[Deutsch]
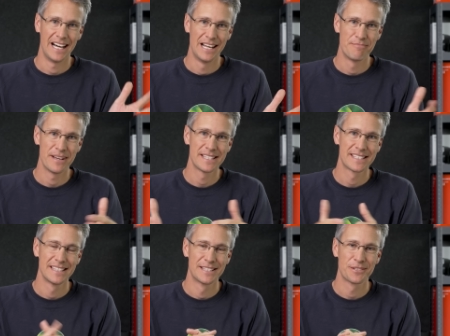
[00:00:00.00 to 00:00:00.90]

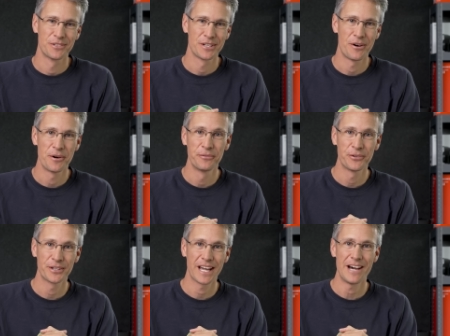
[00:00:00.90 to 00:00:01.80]
allerbesten Zuschauer und
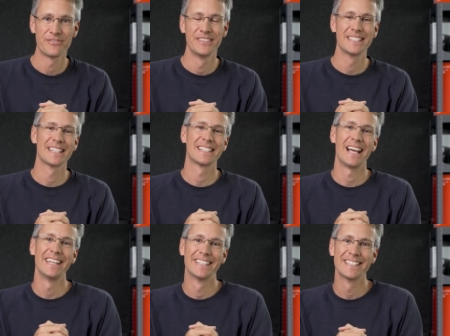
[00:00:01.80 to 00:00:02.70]
Fotografen dieses
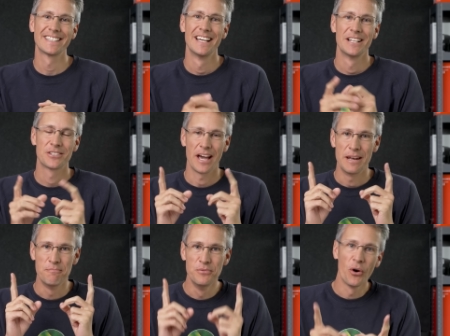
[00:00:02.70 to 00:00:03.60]
Landes zu
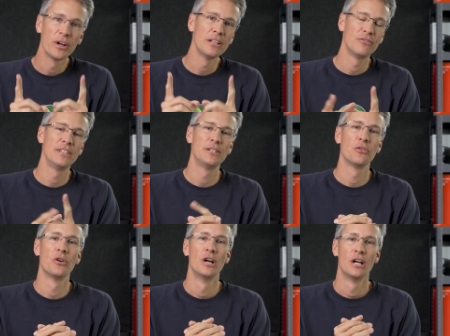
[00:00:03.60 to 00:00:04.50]
einem neuen
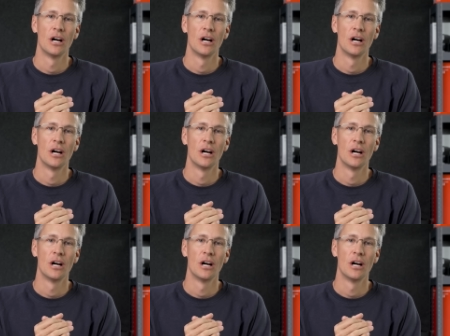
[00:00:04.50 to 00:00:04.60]
Video.